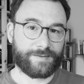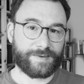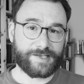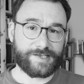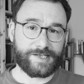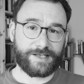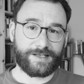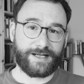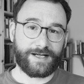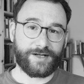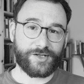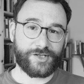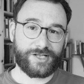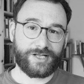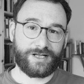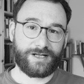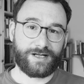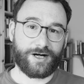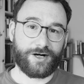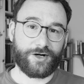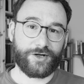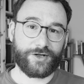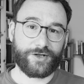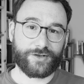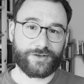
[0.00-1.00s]
Um das an der
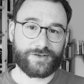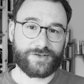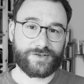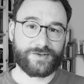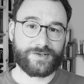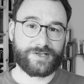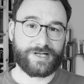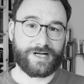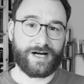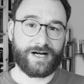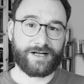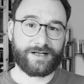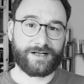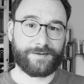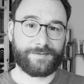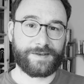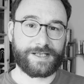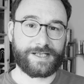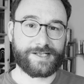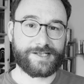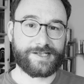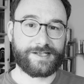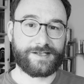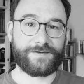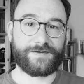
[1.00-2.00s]
Stelle auch noch zu sagen,
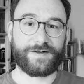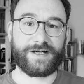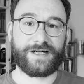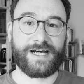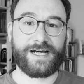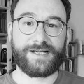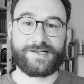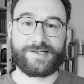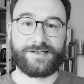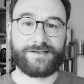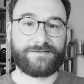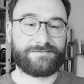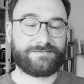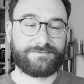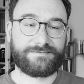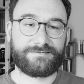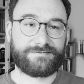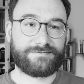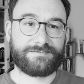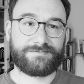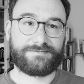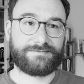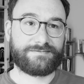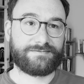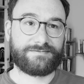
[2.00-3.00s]
damit ich es nicht vergesse,
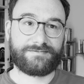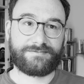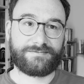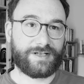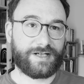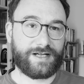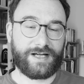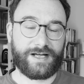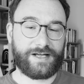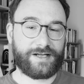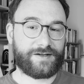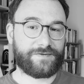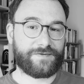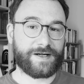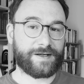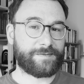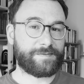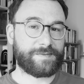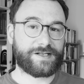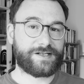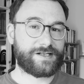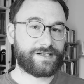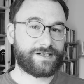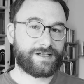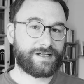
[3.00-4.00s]
ich
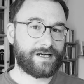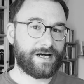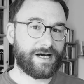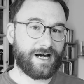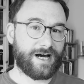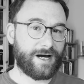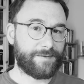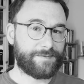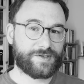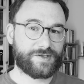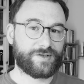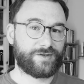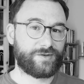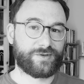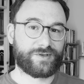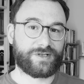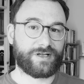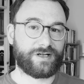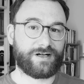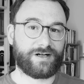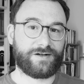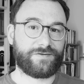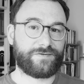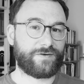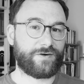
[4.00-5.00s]
werde mich absolut
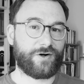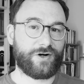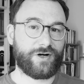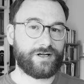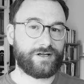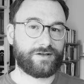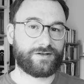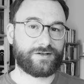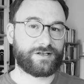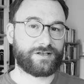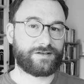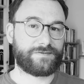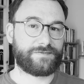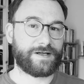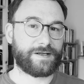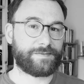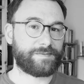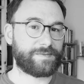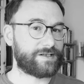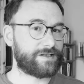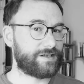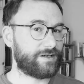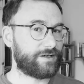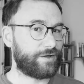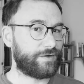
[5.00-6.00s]
darauf freuen und ich
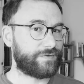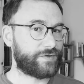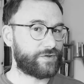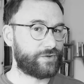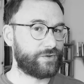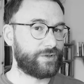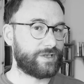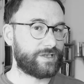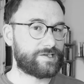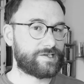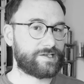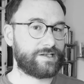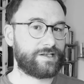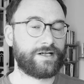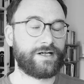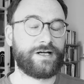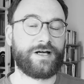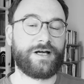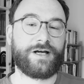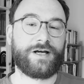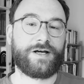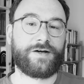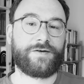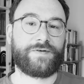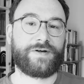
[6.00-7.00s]
werde mich darauf stürzen,
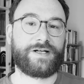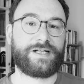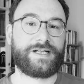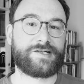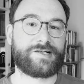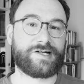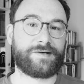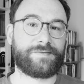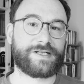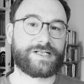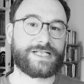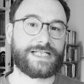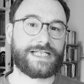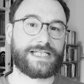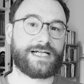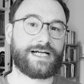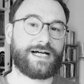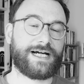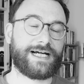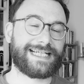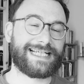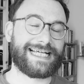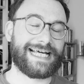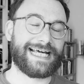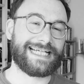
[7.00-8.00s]
wenn dieser mit
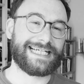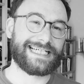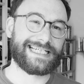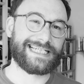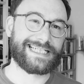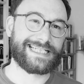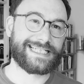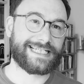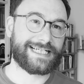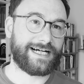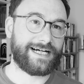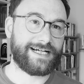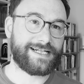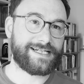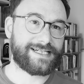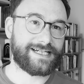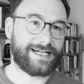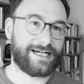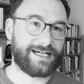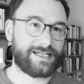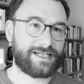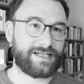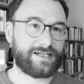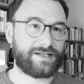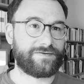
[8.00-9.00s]
Sicherheit
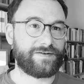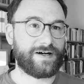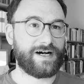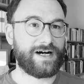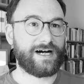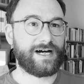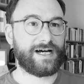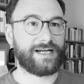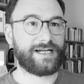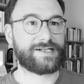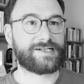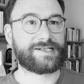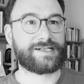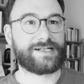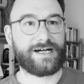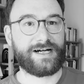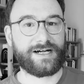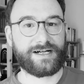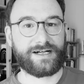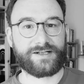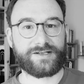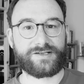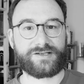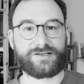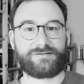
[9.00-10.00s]
kenntnisreiche Antiquar eines
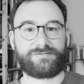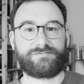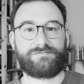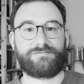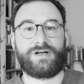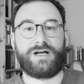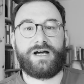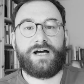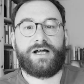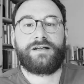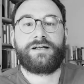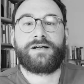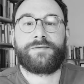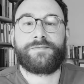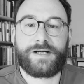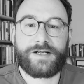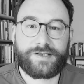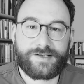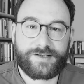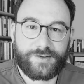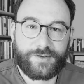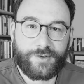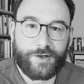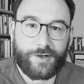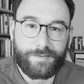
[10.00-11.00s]
Tages
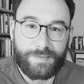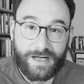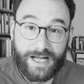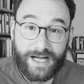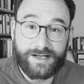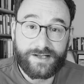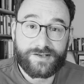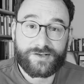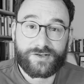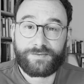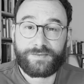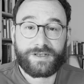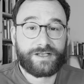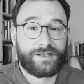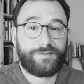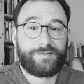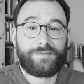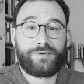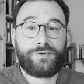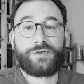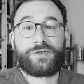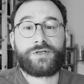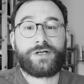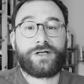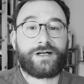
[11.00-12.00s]
angemessen komplex über die
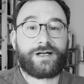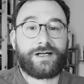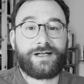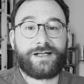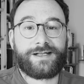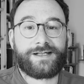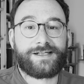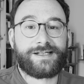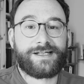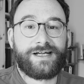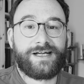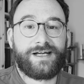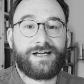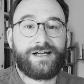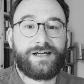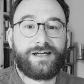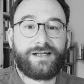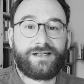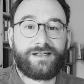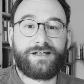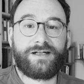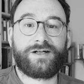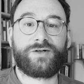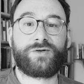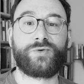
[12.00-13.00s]
Bücher redet,
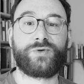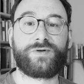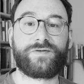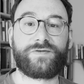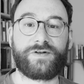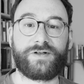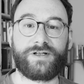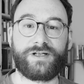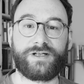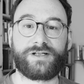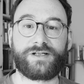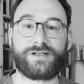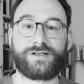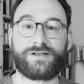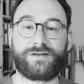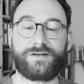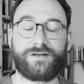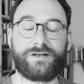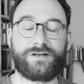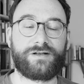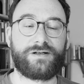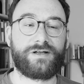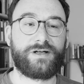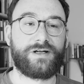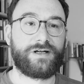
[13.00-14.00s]
die er gut findet.
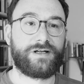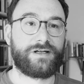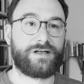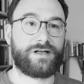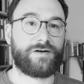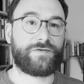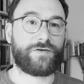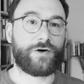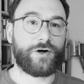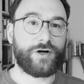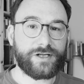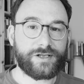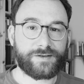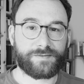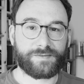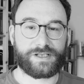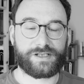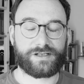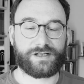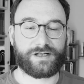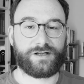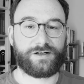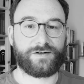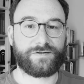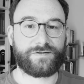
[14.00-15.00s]
Ne? Da freue ich
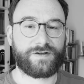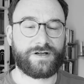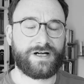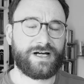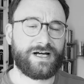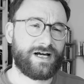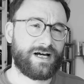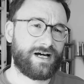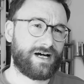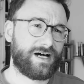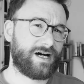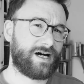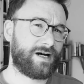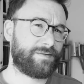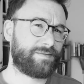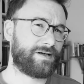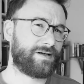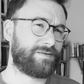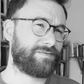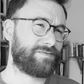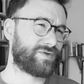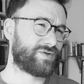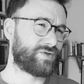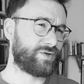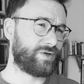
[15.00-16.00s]
mich drauf.
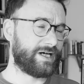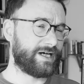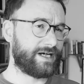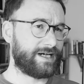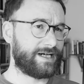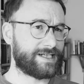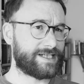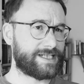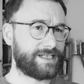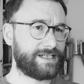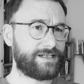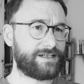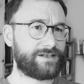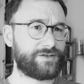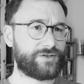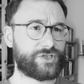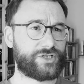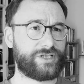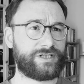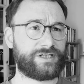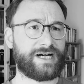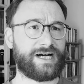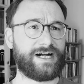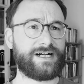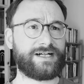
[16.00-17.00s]
Aber solange das nicht
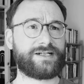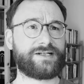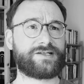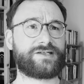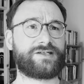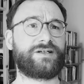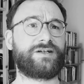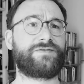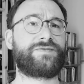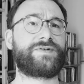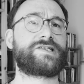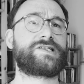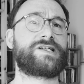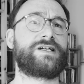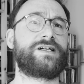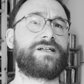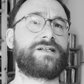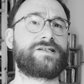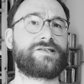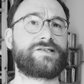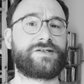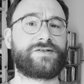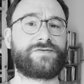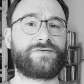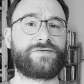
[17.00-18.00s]
geschieht, halte ich es in gewisser
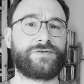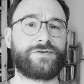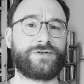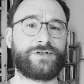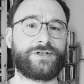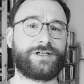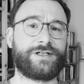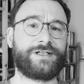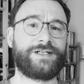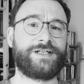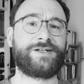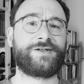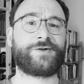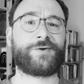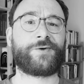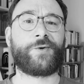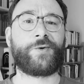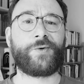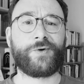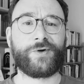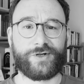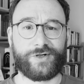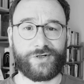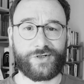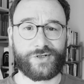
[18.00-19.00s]
Hinsicht für
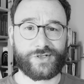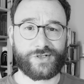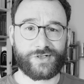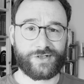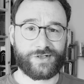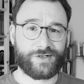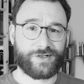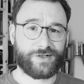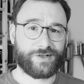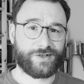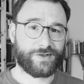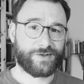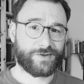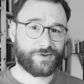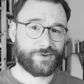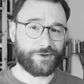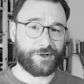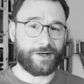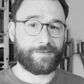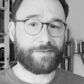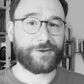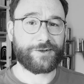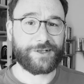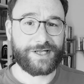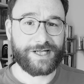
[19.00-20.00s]
ironisch,
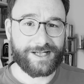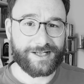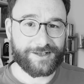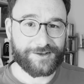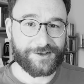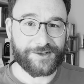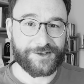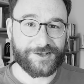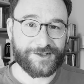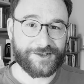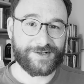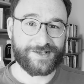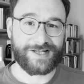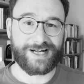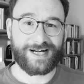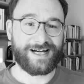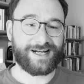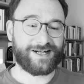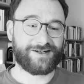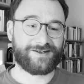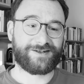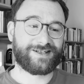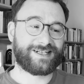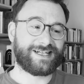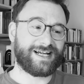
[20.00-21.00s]
so apodiktisch zu
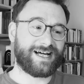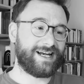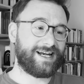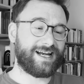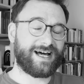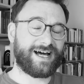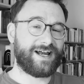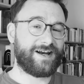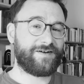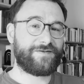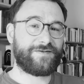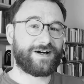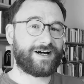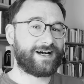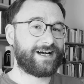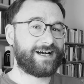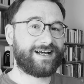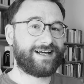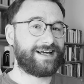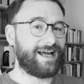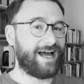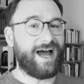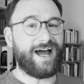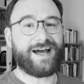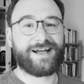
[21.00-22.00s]
sein und dann einfach
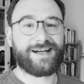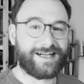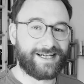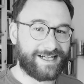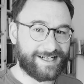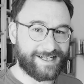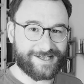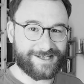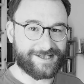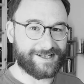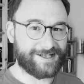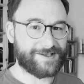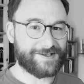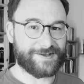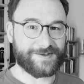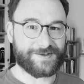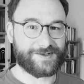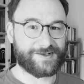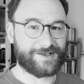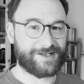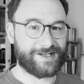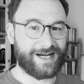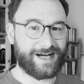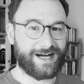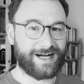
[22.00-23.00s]
gar nichts dazu
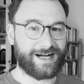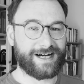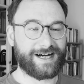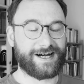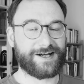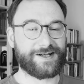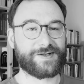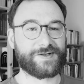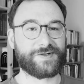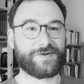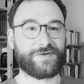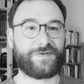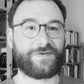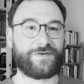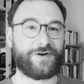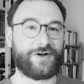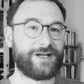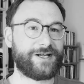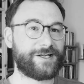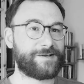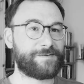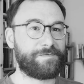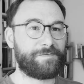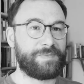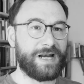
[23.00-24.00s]
zu sagen, also so
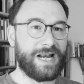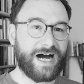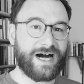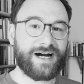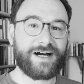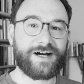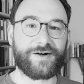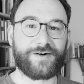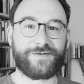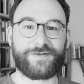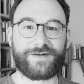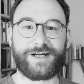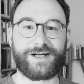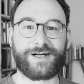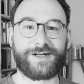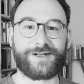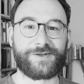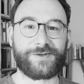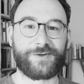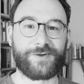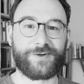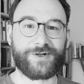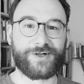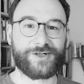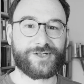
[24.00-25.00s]
völlig blank auf der
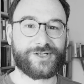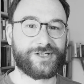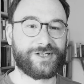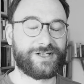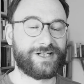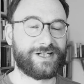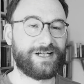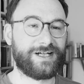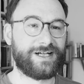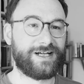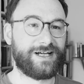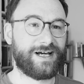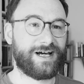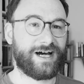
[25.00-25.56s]
rhetorischen,